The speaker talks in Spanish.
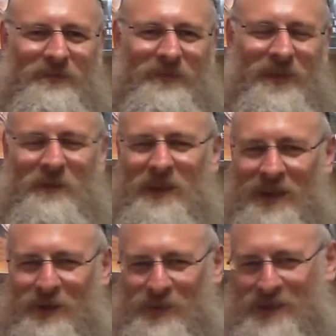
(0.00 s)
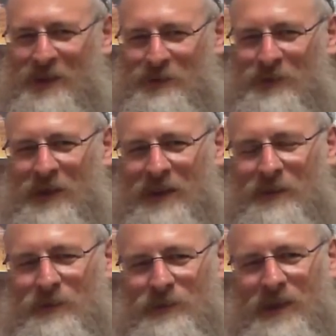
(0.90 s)
también en el pasado
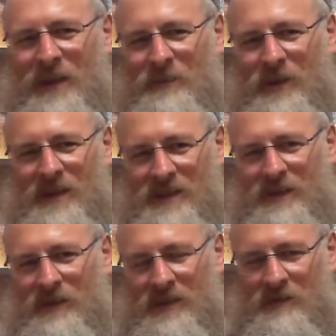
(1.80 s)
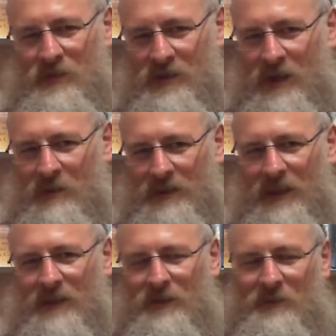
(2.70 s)
hubo una época así donde se mostraba
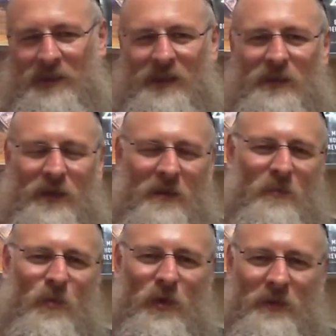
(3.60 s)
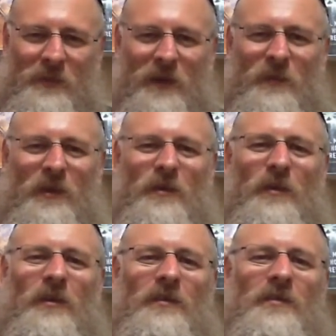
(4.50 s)
tanto pantalones muy pero muy
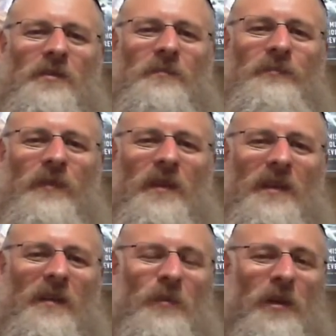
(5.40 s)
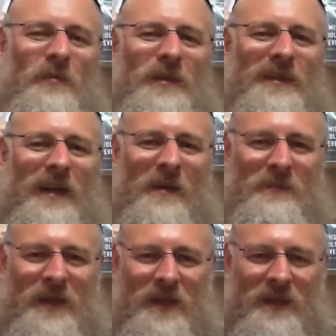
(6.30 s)
cortos, la mujer muestra las
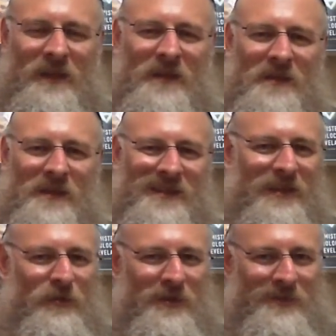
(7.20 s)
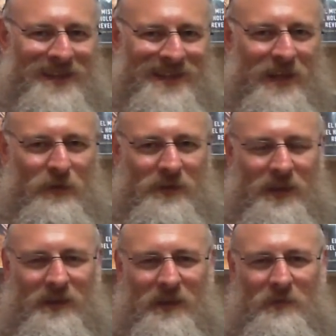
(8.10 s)
piernas y es algo demasiado
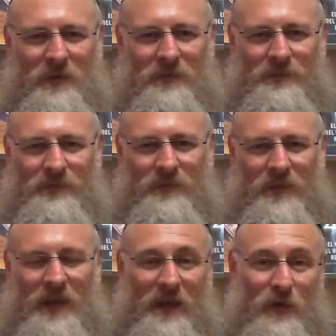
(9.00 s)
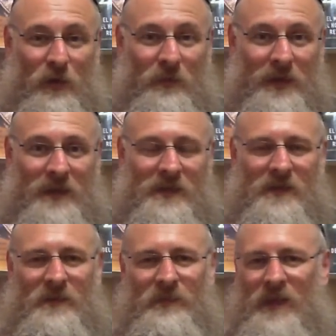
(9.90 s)
atractivo. Las
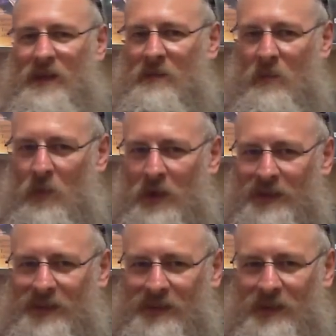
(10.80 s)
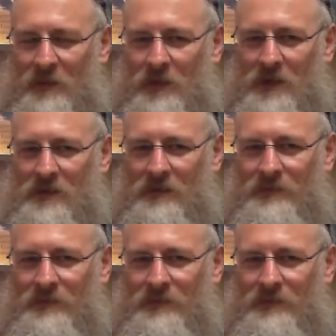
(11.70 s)
jóvenes, es muy atractivo eso.